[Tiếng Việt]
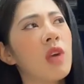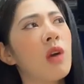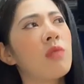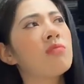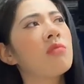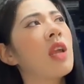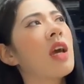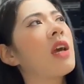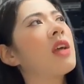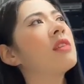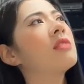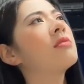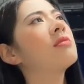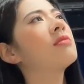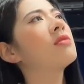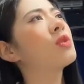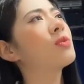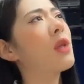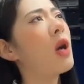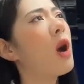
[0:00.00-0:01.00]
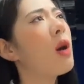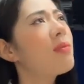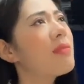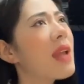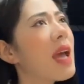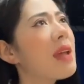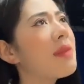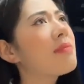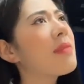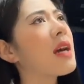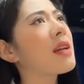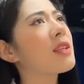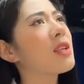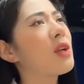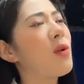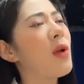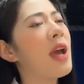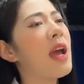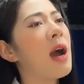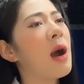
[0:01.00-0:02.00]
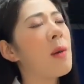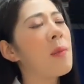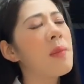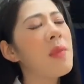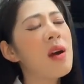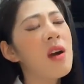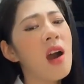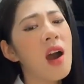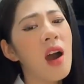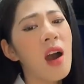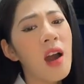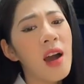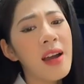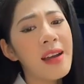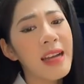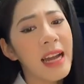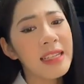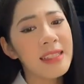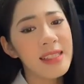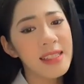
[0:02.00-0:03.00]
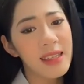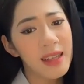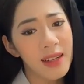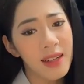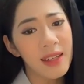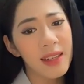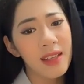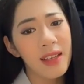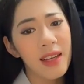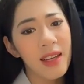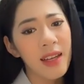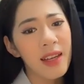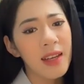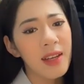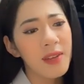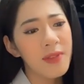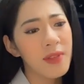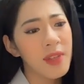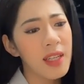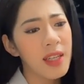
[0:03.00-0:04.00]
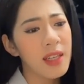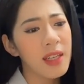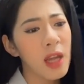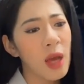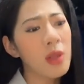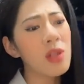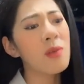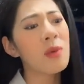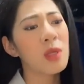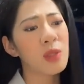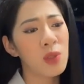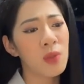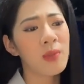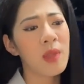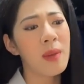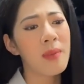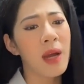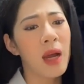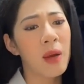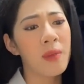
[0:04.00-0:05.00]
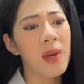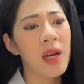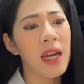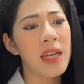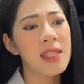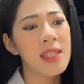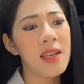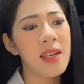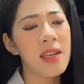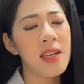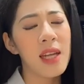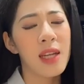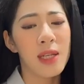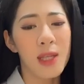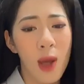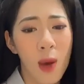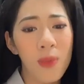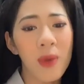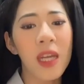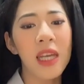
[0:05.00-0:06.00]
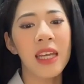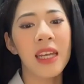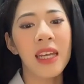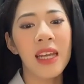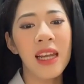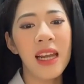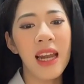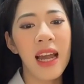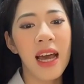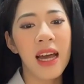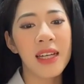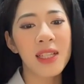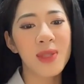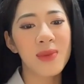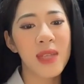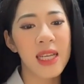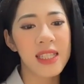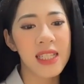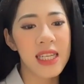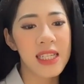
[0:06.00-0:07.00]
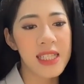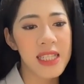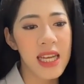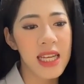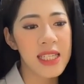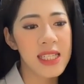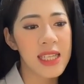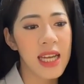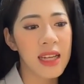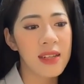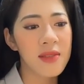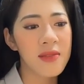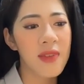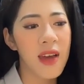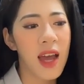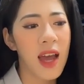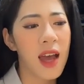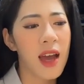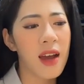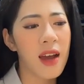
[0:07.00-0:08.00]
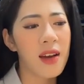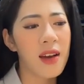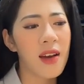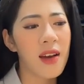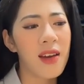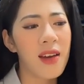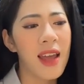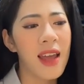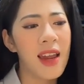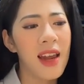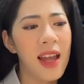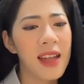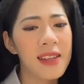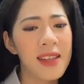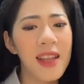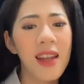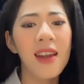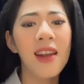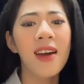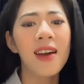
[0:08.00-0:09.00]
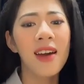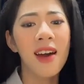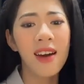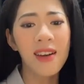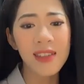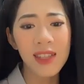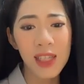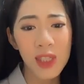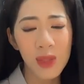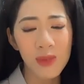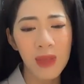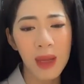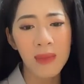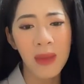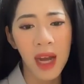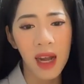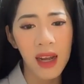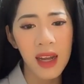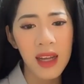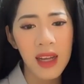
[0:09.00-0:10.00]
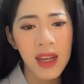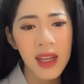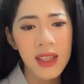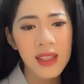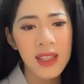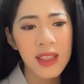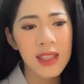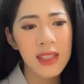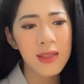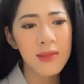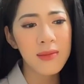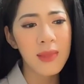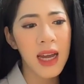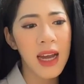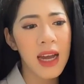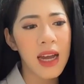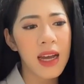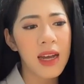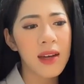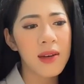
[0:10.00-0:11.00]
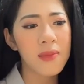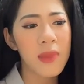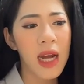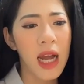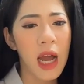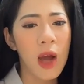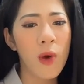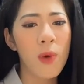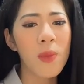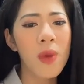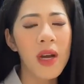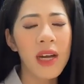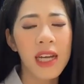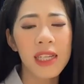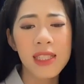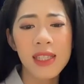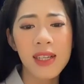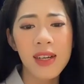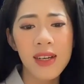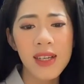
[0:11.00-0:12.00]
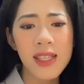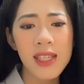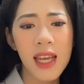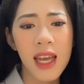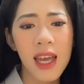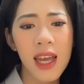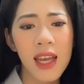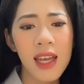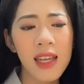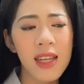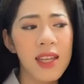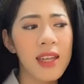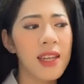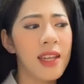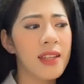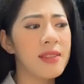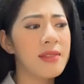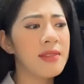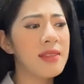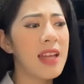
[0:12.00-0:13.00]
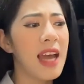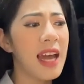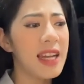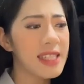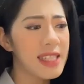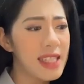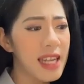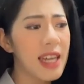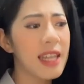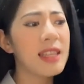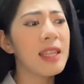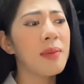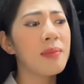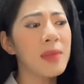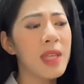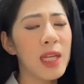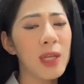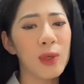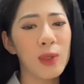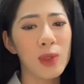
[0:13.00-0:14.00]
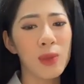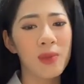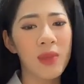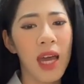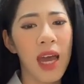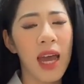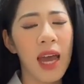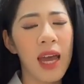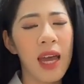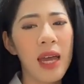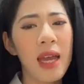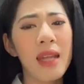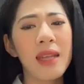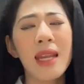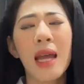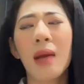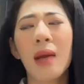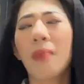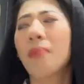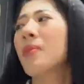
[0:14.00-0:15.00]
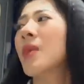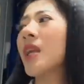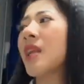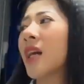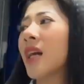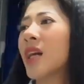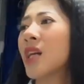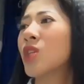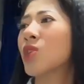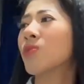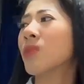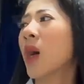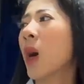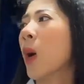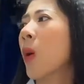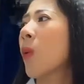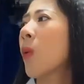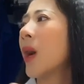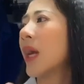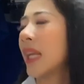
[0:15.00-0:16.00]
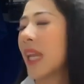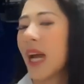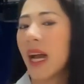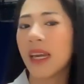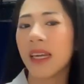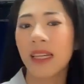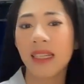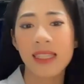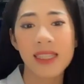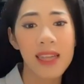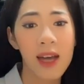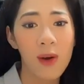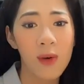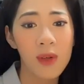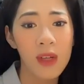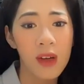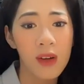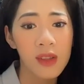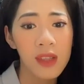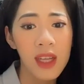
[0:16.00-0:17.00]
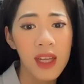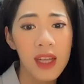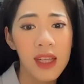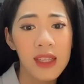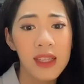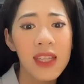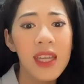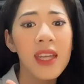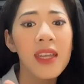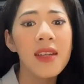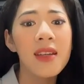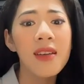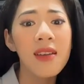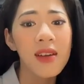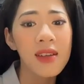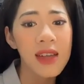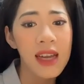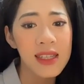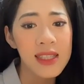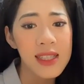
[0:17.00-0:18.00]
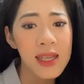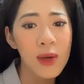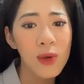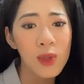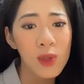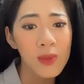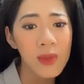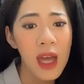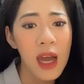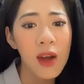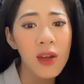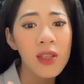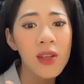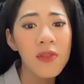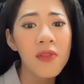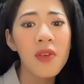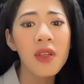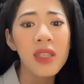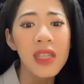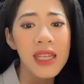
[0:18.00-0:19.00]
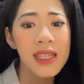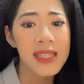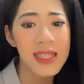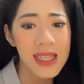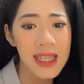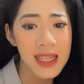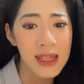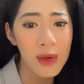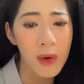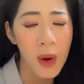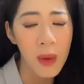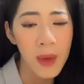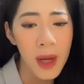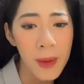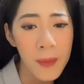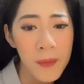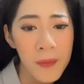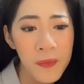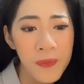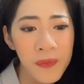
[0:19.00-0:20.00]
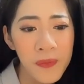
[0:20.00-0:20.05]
không nên chúng ta không nên mặc những loại áo mưa cánh rơi vì nếu như mà chúng ta mặc áo mưa cánh rơi đồng ý là chúng ta sẽ che chắn và có lẽ là tiện lợi hơn khi chúng ta mặc thế nhưng mà mặc áo mưa cánh rơi sẽ khiến hạn chế tầm nhìn của chúng ta đặc biệt là khi chúng ta ngoảnh lại đằng sau để có thể nhìn được đằng sau của chúng ta có những phương tiện gì đúng không ạ